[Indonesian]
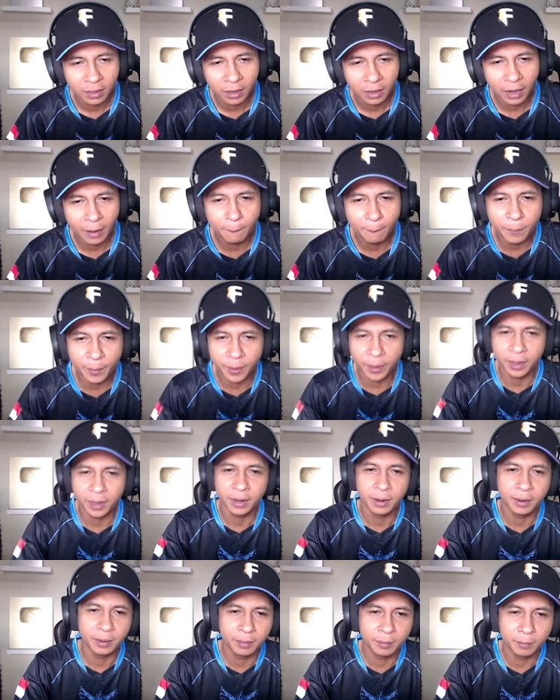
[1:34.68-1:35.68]
apa
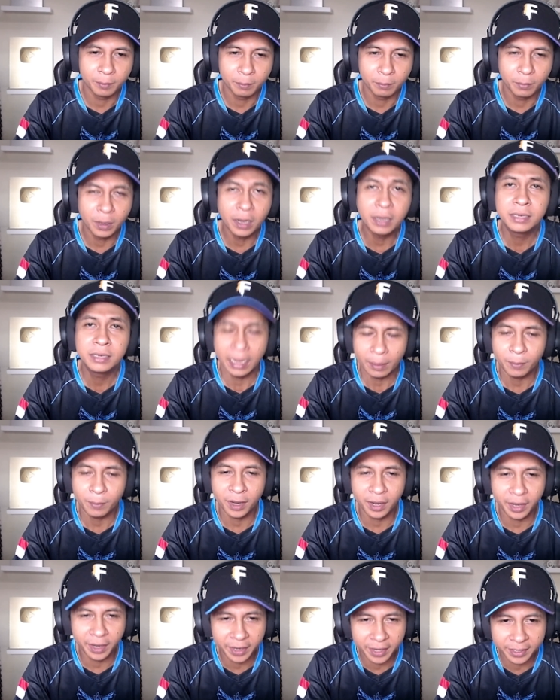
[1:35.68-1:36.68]
ya meledak
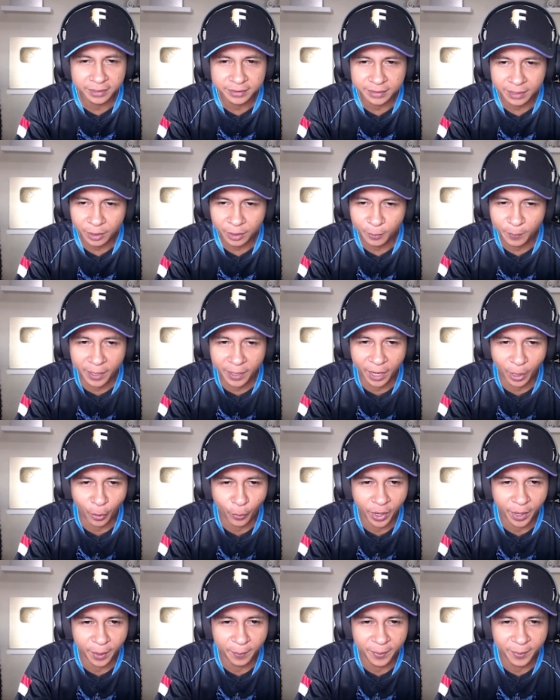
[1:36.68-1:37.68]
ya guys ya kalau pakai
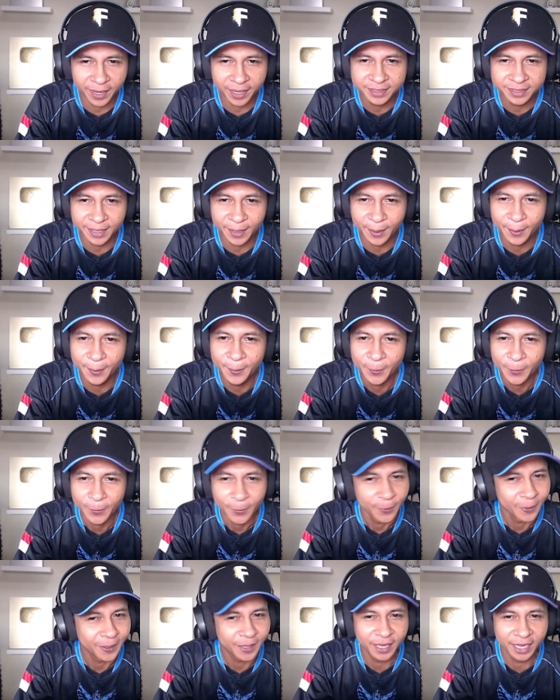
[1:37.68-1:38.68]
AWM ya guys ya
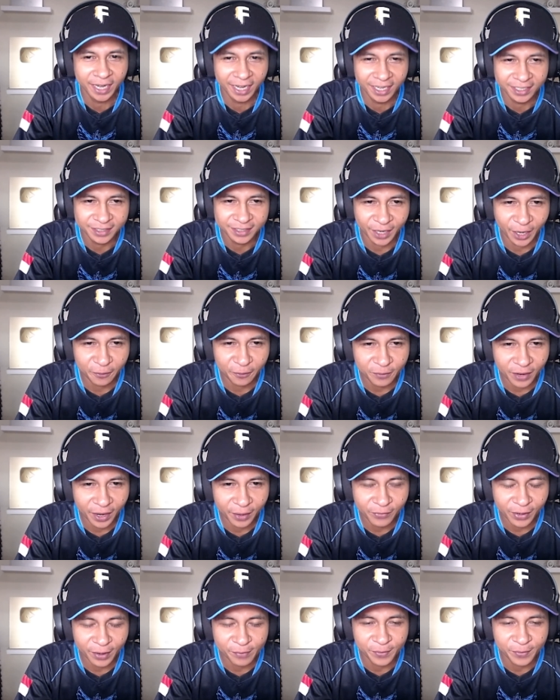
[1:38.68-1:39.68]
gila si ref
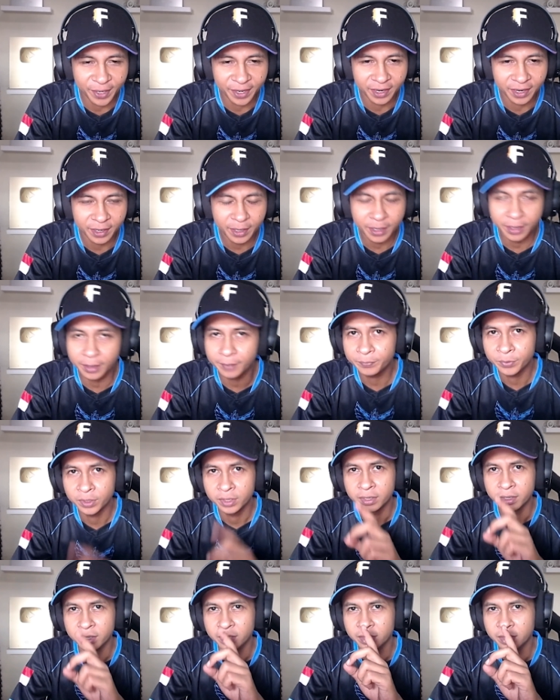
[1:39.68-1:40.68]
FF nih ya. ini
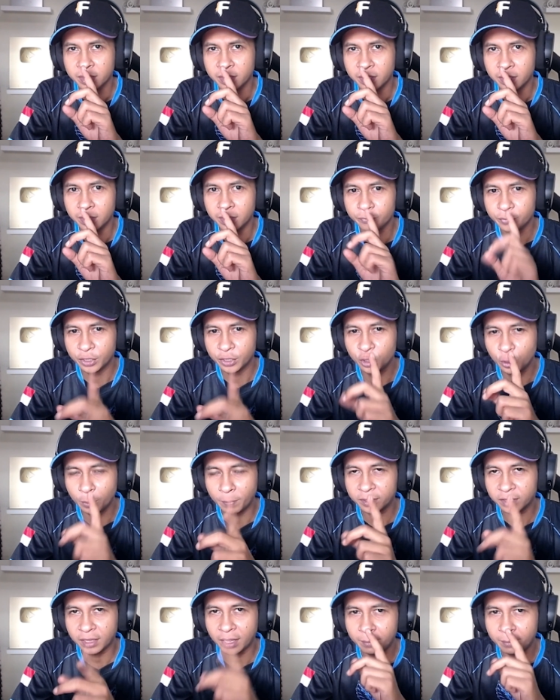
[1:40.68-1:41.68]
video
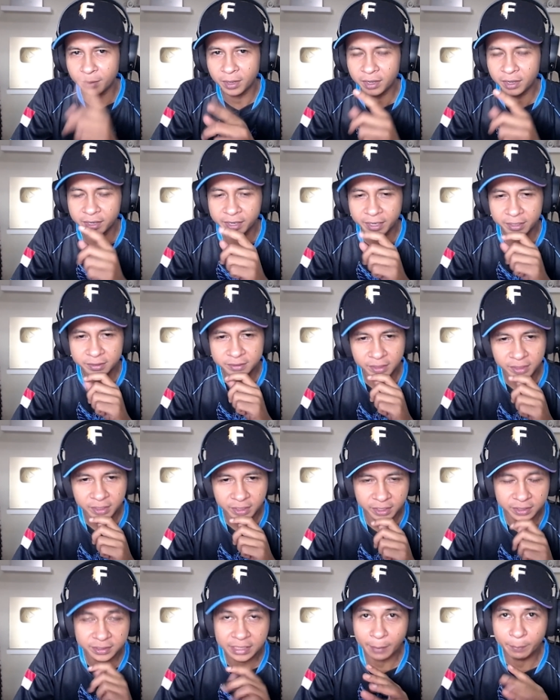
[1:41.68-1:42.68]
pertama reaction
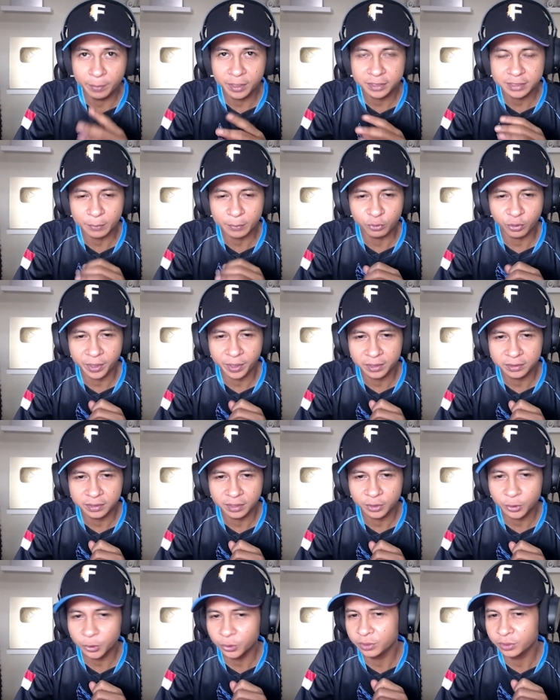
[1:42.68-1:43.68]
di Sabrek Sabtu
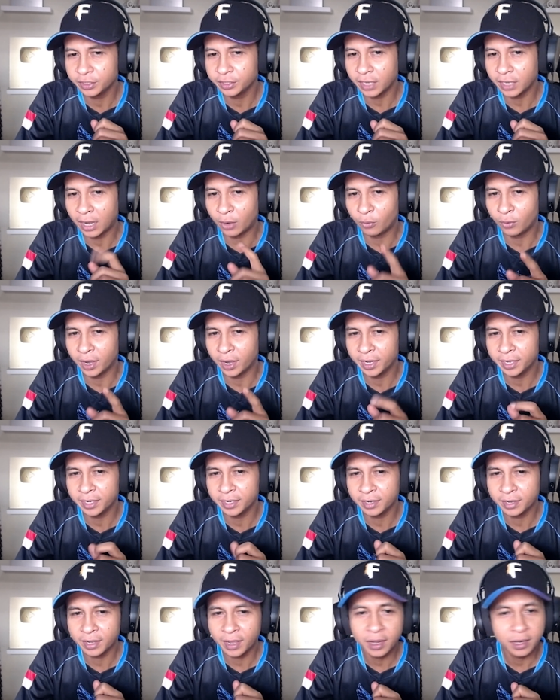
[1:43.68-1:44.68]
reaction itu diawali
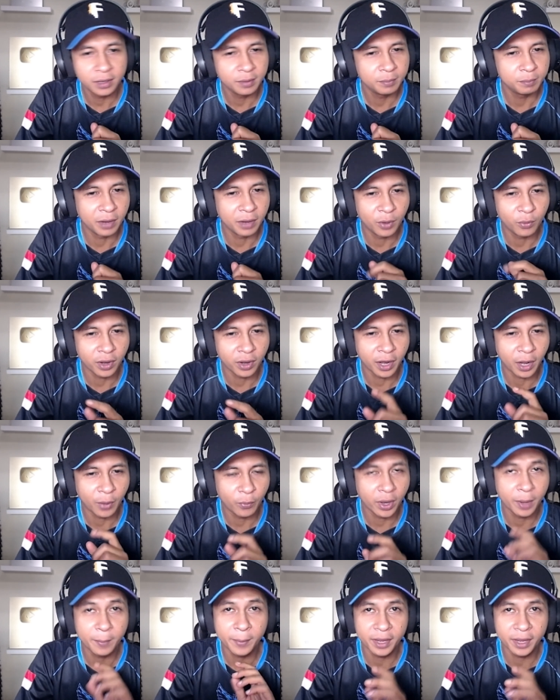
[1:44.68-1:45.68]
dengan by one
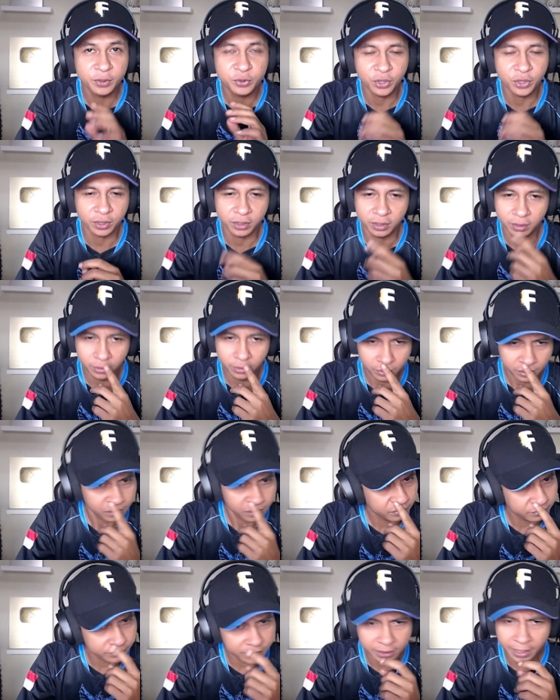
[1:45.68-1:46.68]
AWM shot nih ini
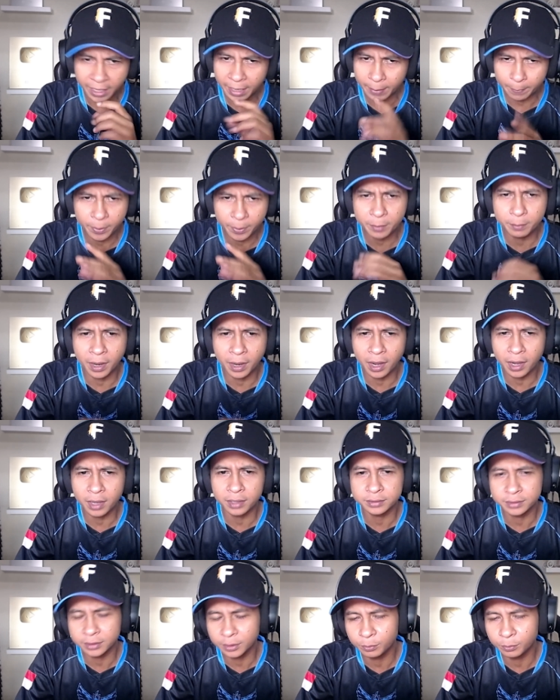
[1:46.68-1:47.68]
epic
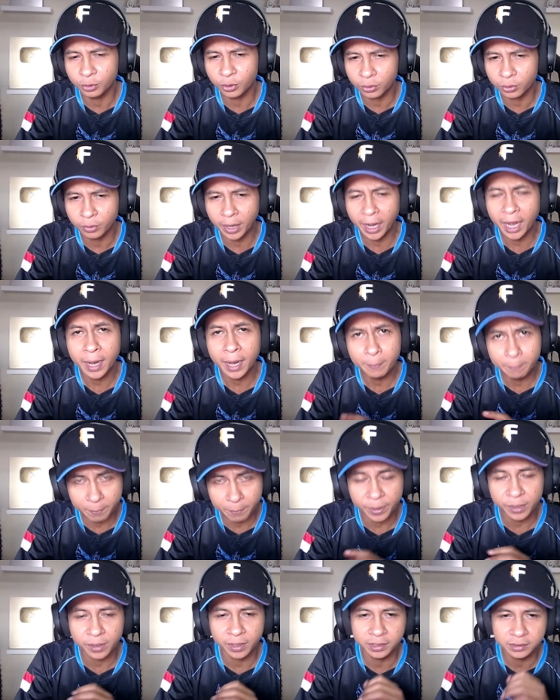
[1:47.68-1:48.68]
banget sih menurut gue
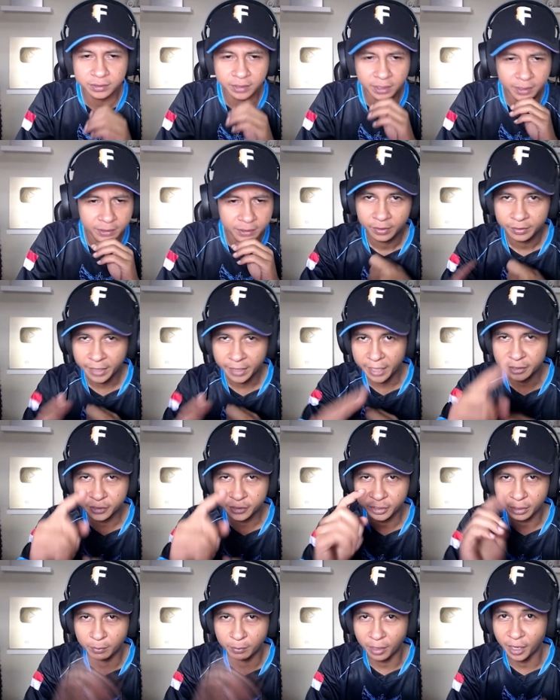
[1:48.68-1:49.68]
epic guys ya
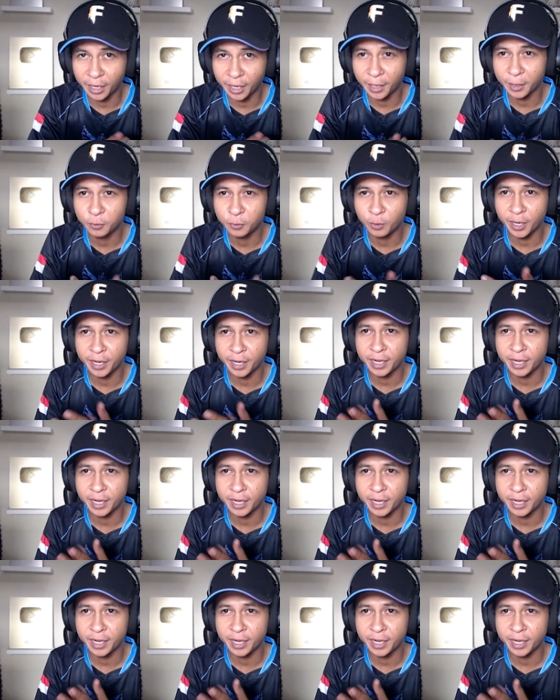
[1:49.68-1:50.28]
next kita bakal yang kedua